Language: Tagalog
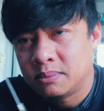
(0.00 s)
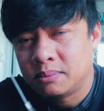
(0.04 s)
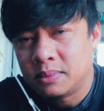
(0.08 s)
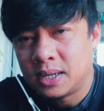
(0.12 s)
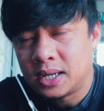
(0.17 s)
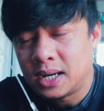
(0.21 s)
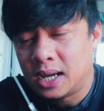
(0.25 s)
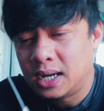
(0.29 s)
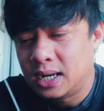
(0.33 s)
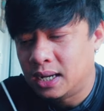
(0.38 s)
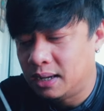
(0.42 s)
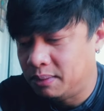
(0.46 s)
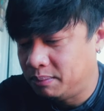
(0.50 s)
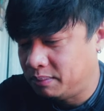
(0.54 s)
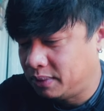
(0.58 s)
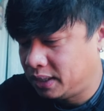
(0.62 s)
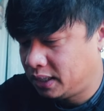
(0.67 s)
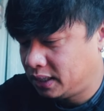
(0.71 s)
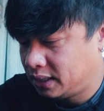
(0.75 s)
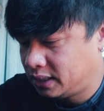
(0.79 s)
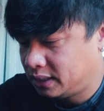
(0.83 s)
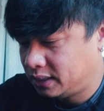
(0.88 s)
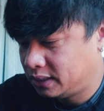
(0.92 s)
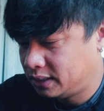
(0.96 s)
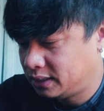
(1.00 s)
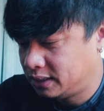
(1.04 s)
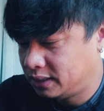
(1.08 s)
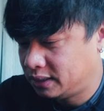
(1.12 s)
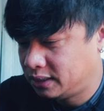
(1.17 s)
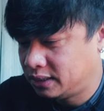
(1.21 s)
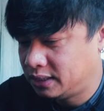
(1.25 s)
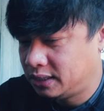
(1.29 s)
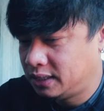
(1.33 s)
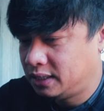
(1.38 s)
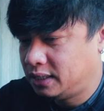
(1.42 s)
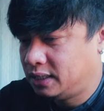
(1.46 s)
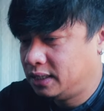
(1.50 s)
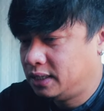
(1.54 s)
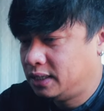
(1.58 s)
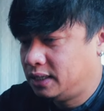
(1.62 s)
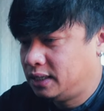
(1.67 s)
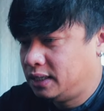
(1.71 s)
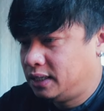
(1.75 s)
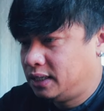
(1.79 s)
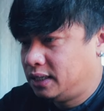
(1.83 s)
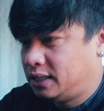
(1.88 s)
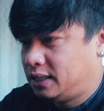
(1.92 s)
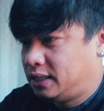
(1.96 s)
para alambre
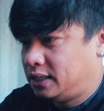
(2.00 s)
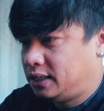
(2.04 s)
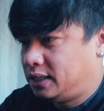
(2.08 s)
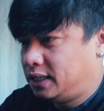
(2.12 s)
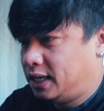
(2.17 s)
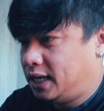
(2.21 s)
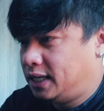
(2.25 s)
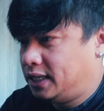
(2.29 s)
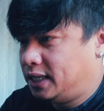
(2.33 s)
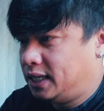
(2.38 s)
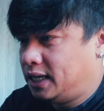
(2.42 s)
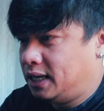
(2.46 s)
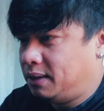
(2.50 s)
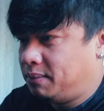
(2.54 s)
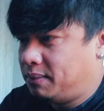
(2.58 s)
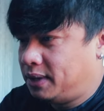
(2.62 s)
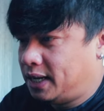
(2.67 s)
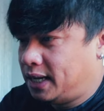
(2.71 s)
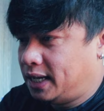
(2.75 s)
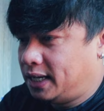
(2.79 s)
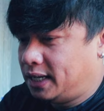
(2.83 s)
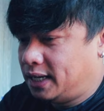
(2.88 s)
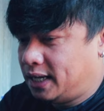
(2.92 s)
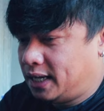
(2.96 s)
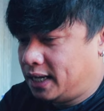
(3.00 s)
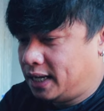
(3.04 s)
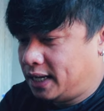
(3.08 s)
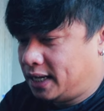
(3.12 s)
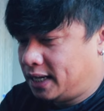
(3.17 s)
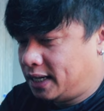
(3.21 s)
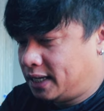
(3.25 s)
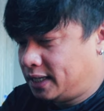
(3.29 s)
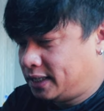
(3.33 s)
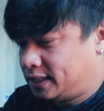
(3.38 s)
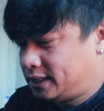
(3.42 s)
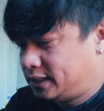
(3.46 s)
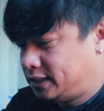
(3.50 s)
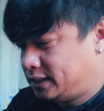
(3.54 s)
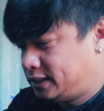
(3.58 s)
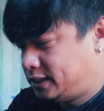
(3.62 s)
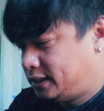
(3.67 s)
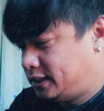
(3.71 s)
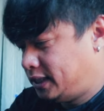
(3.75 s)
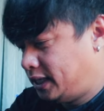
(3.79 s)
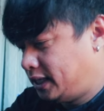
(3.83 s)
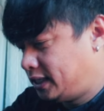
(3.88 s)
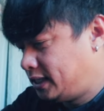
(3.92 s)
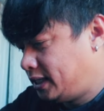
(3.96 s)
yan ang laman ng
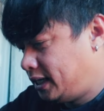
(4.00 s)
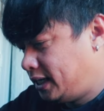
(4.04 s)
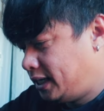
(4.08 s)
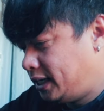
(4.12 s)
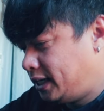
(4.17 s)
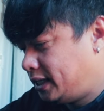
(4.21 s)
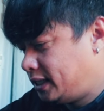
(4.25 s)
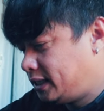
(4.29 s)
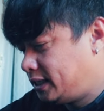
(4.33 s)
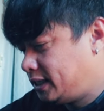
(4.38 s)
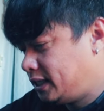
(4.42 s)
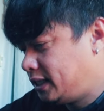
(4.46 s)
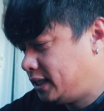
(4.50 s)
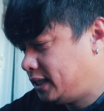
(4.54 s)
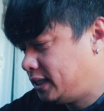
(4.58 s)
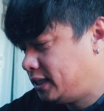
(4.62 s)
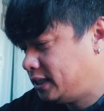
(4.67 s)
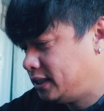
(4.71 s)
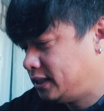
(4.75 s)
second